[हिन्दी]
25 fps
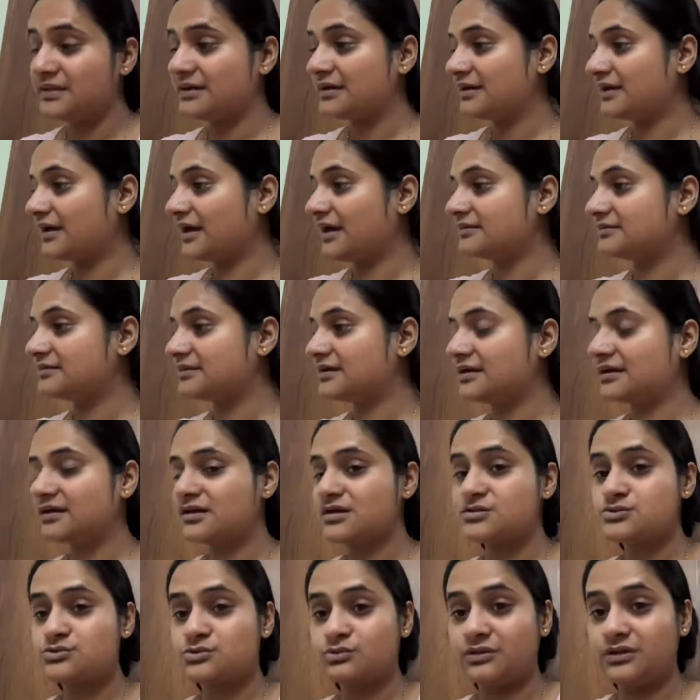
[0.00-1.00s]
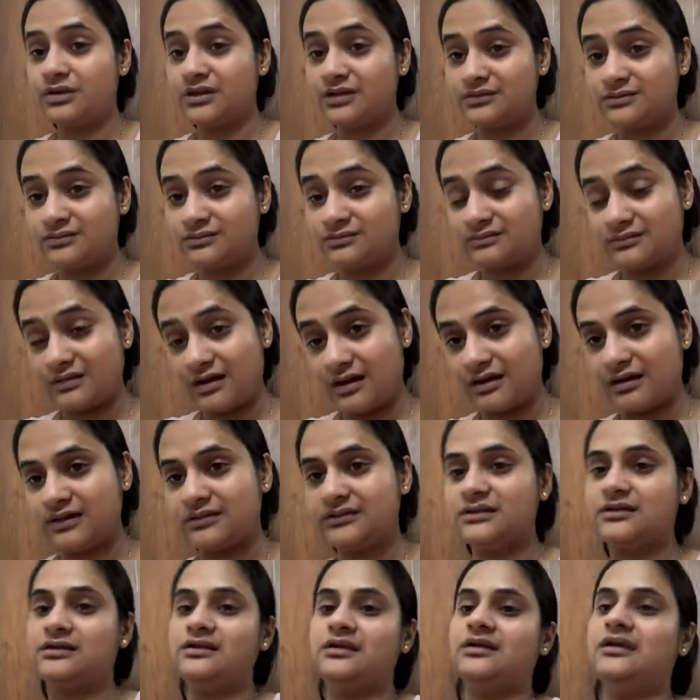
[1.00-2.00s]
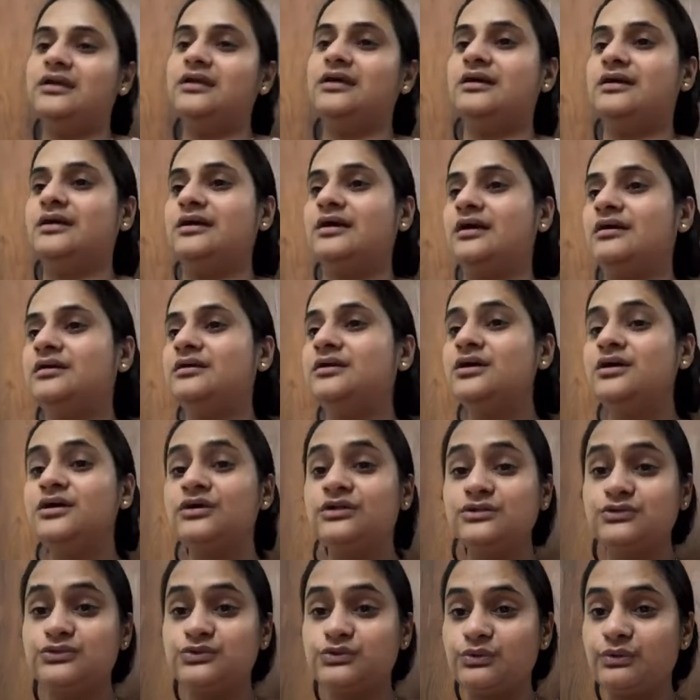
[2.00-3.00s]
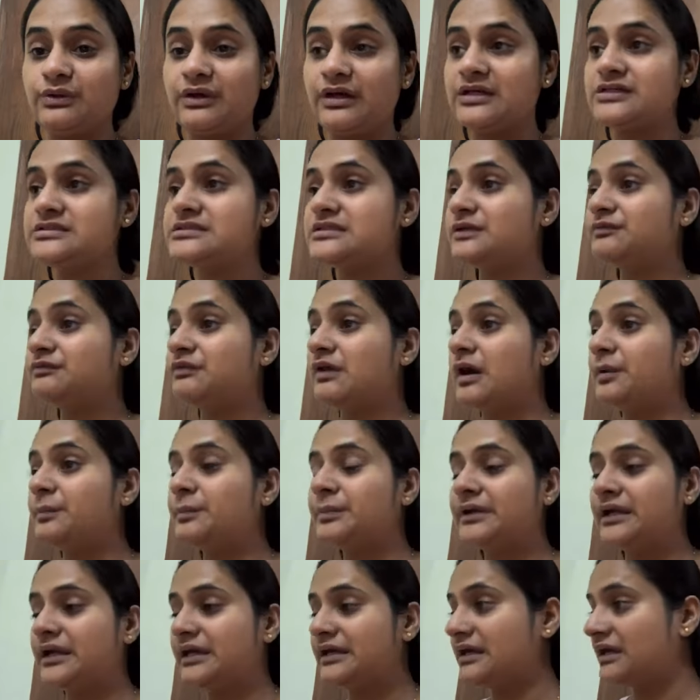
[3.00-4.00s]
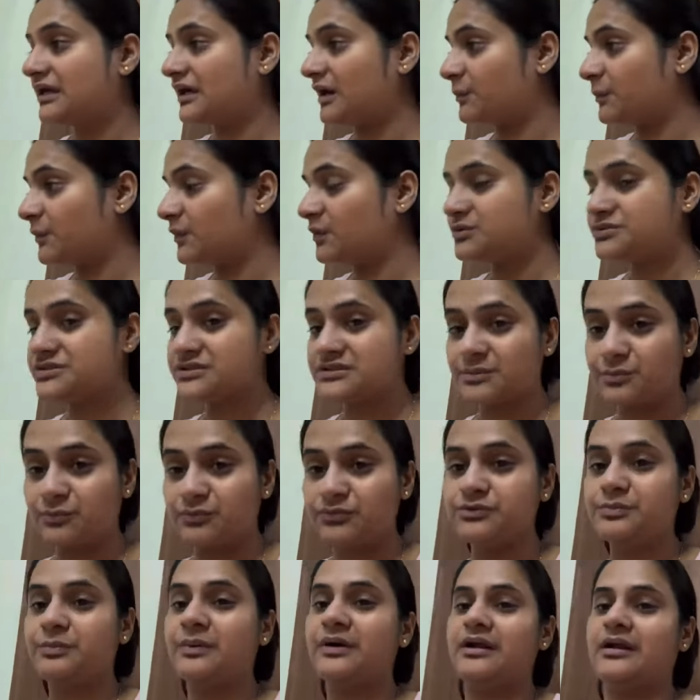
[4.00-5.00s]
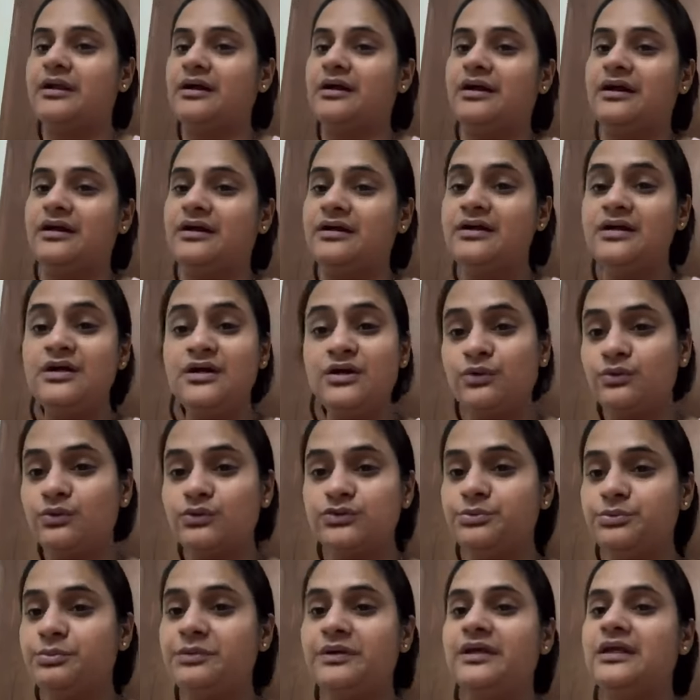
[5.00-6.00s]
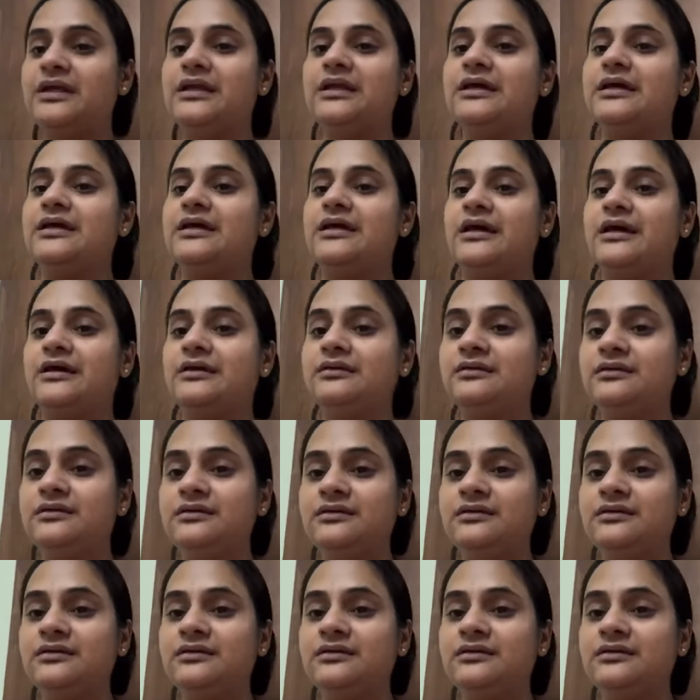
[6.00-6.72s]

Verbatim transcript: कहते ना कि एक सुई का धागा तक नहीं लेके आई जो है सिर्फ अपना ही कपड़ों से सब कुछ भर रखा है कुछ भी नहीं लेके आई